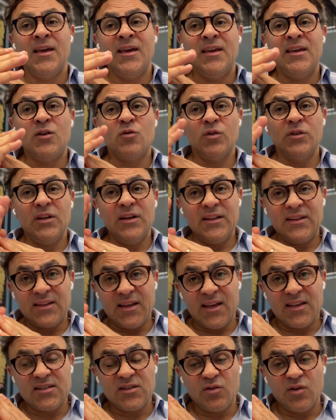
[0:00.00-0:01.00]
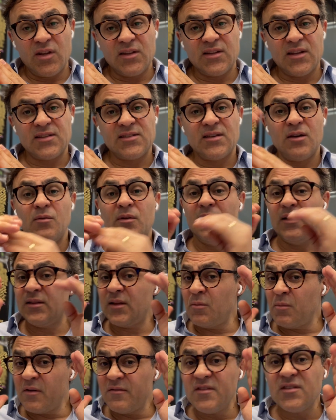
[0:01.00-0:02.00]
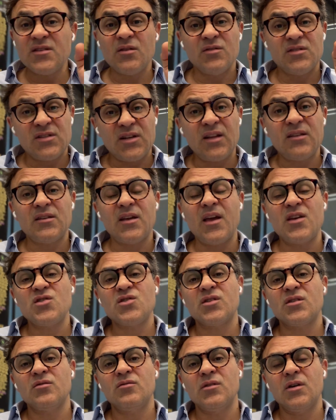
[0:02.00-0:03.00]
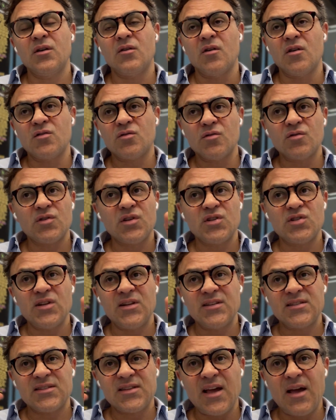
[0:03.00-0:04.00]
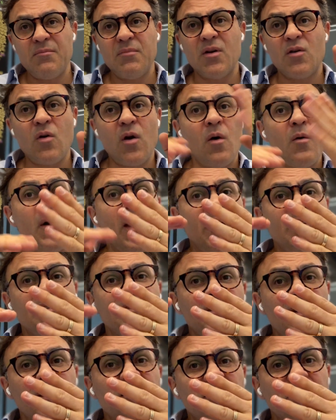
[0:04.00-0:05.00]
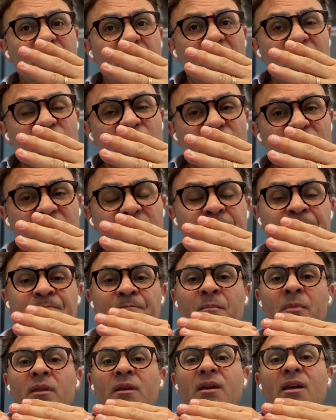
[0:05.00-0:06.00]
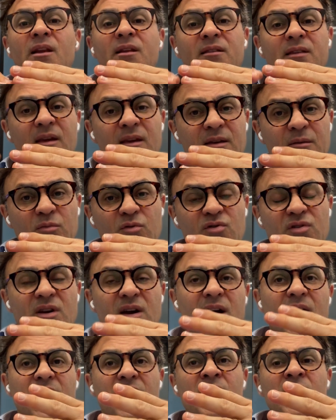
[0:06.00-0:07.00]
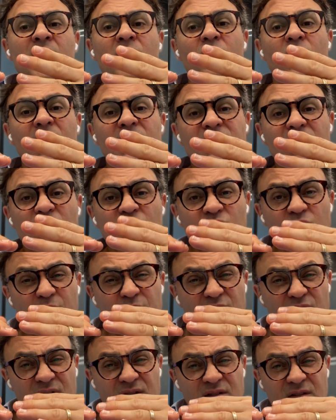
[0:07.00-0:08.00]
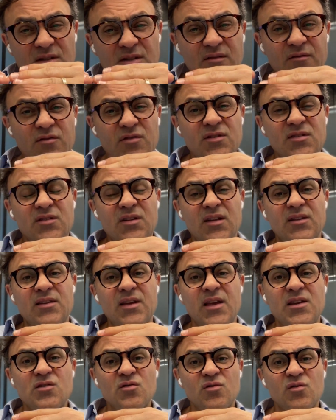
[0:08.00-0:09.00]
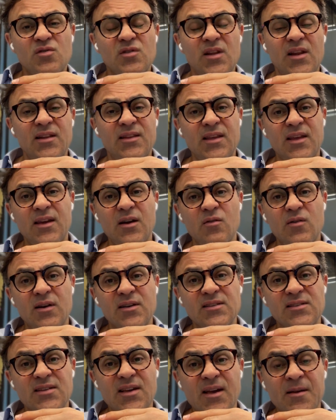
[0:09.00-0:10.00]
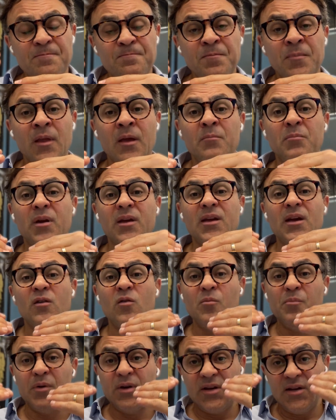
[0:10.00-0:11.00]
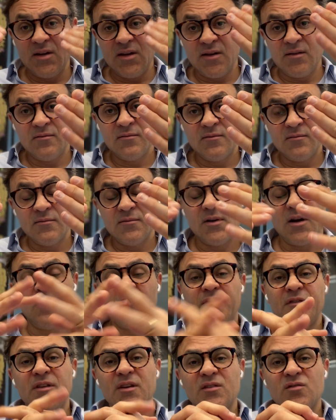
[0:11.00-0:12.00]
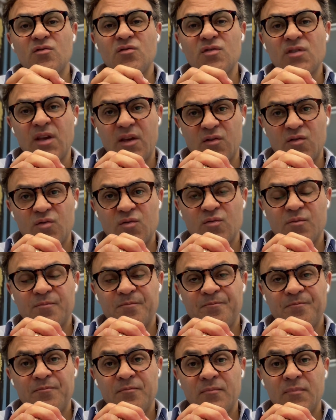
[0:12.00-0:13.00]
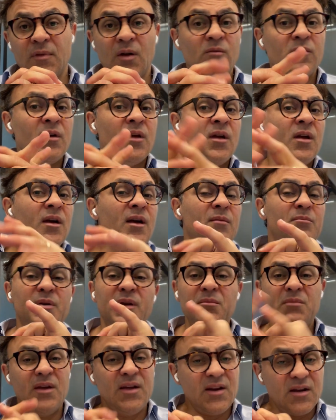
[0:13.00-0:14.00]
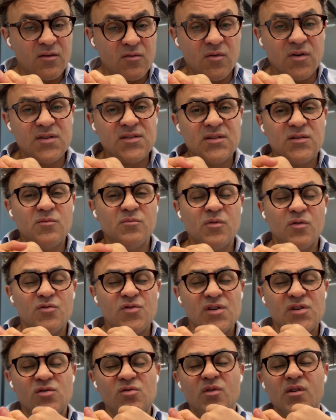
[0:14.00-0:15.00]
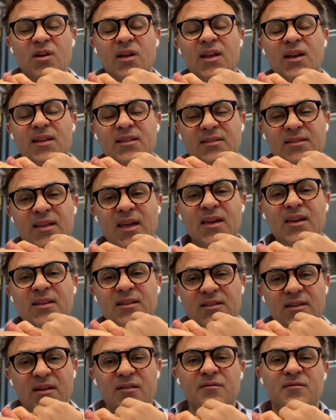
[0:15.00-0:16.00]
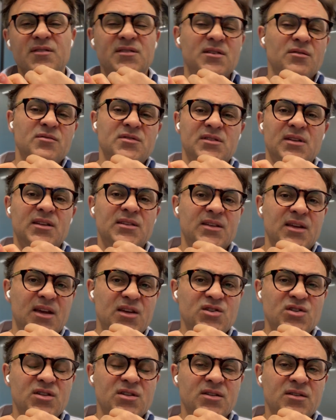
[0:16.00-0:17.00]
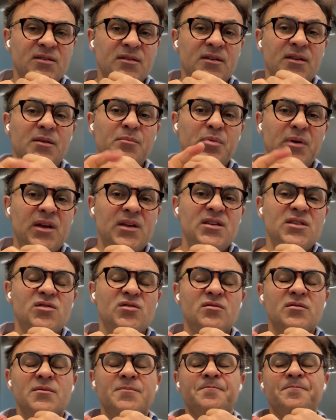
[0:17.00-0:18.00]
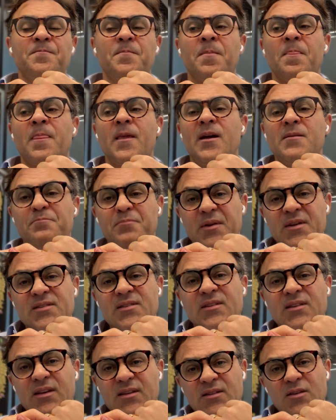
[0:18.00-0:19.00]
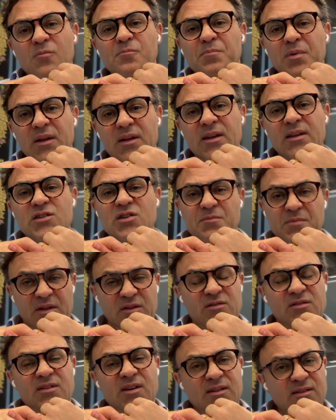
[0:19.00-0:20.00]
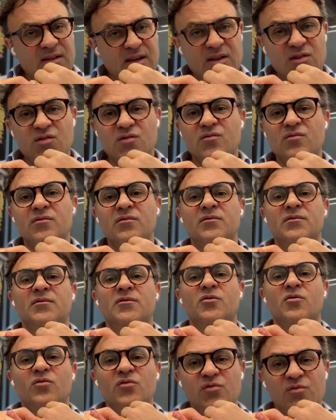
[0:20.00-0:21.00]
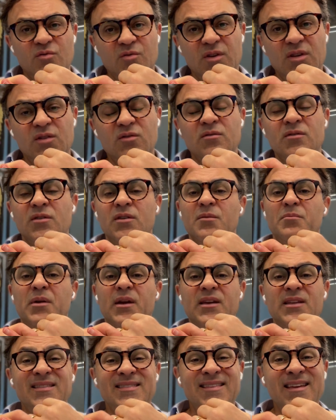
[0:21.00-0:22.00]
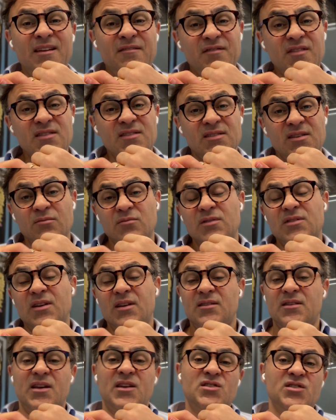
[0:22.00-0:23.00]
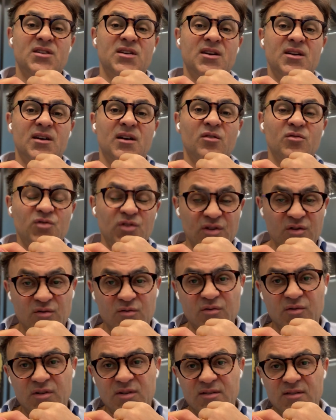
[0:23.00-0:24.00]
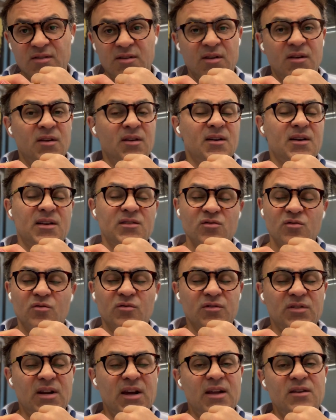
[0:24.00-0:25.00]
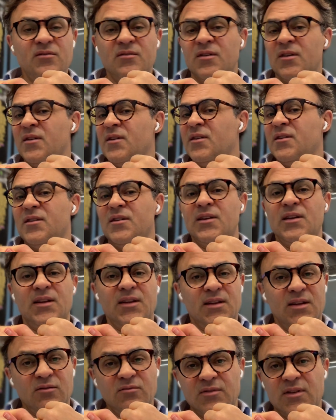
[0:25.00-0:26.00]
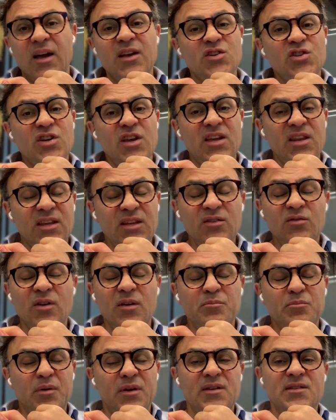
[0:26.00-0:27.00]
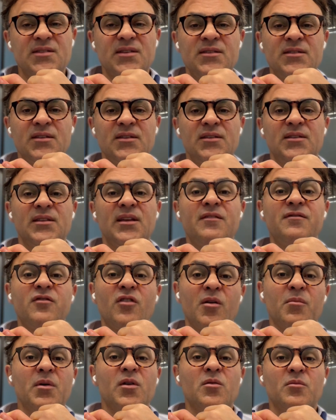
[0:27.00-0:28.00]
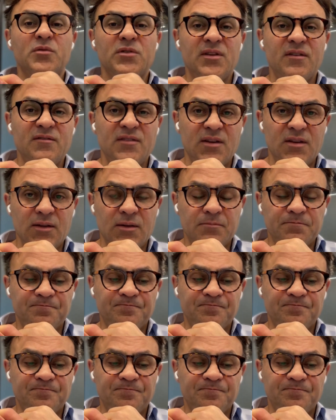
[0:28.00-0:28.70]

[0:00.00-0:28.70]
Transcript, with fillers: E quando ele tem essa orientação, ele tem uma visão estratégica do negócio, ou seja, ele sabe qual é a estratégia que ele tem que buscar, quais são os objetivos estratégicos que ele tem que alcançar para que a companhia alfira sucesso. Então, primeira coisa de um bom gestor, ele tem que ter visão estratégica e para isso a empresa tem que ter um planejamento estratégico construído para que dê visão estratégica aos gestores. Caso contrário, ele não está gerindo a empresa da forma como deveria.